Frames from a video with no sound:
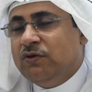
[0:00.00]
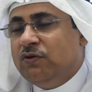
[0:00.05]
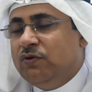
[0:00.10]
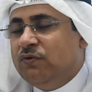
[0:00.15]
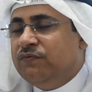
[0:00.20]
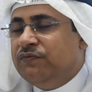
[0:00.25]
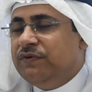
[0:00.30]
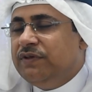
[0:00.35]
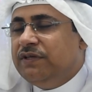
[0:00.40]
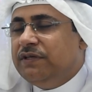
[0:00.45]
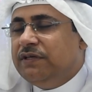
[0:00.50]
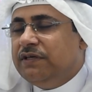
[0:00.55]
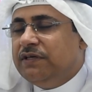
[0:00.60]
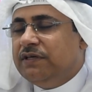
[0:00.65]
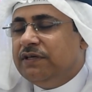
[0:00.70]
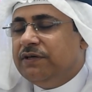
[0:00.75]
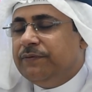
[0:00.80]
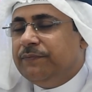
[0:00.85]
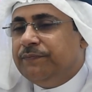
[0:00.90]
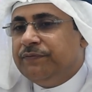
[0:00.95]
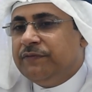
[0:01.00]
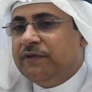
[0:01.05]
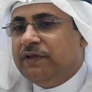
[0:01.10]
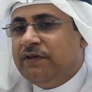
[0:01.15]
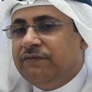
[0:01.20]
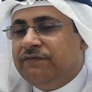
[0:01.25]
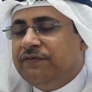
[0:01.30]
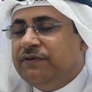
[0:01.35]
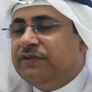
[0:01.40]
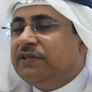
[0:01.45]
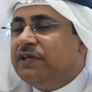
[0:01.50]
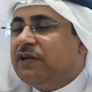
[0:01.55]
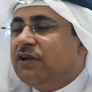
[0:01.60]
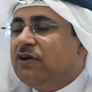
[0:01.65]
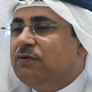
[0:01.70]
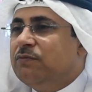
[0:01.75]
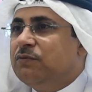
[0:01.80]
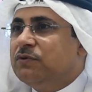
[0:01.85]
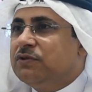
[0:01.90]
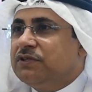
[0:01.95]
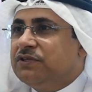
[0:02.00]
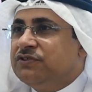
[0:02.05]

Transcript: وفي في ترابط